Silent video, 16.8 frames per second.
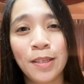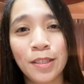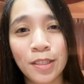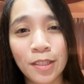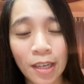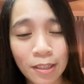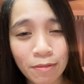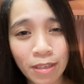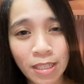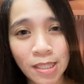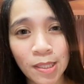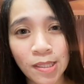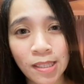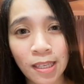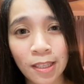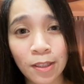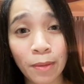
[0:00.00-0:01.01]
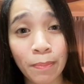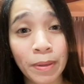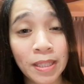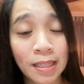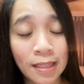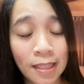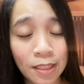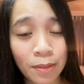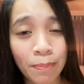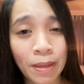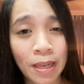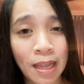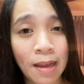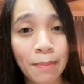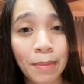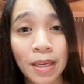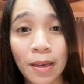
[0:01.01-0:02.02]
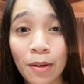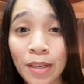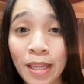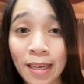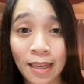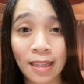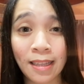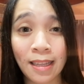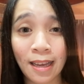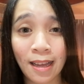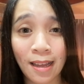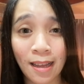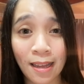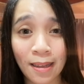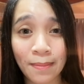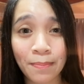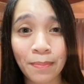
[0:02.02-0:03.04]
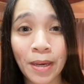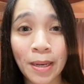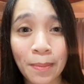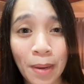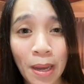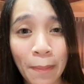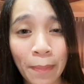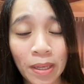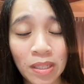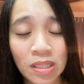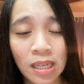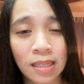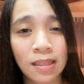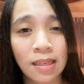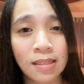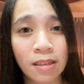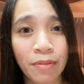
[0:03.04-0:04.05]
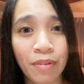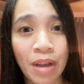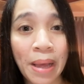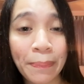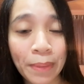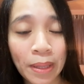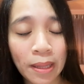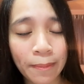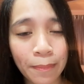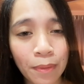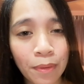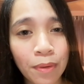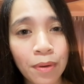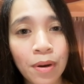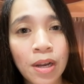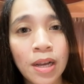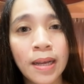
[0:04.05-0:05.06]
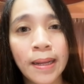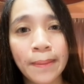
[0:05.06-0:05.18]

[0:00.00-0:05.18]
Yun yung advice ko sa inyo. Pagdating nyo pala, mag-connect ka na ha para makapag-chat ka sa family mo